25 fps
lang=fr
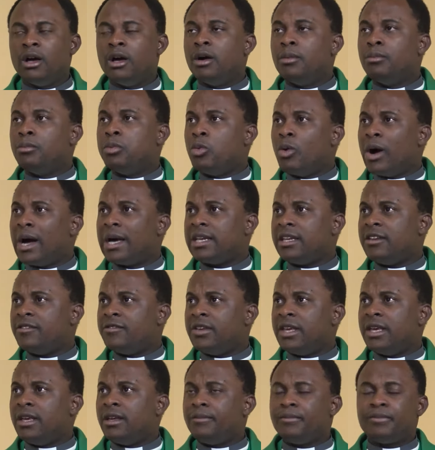Pour
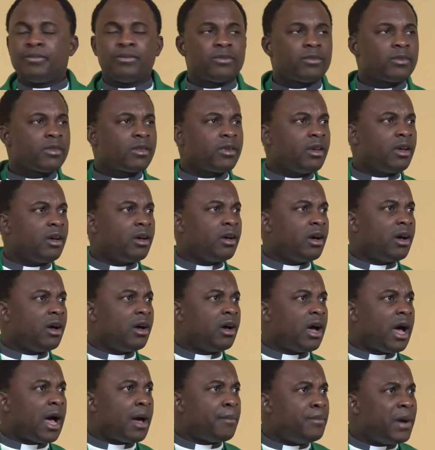arriver
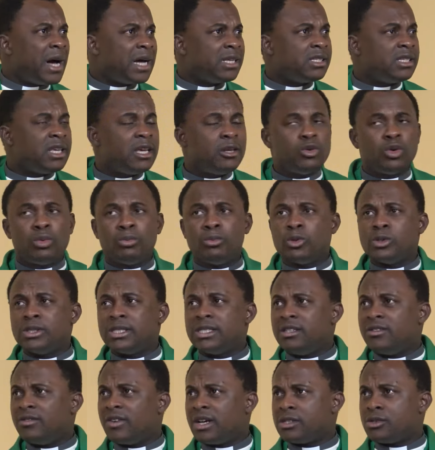à baser nos
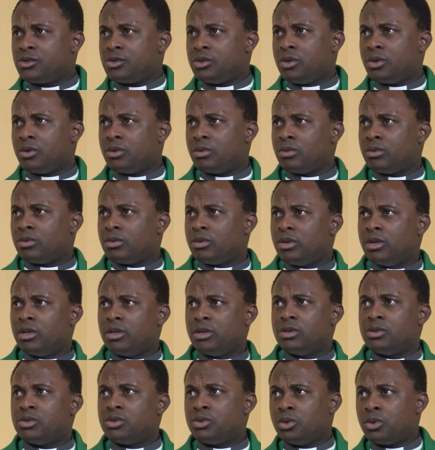motivations
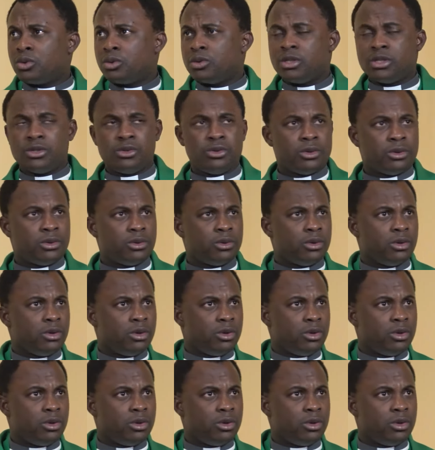sur Dieu,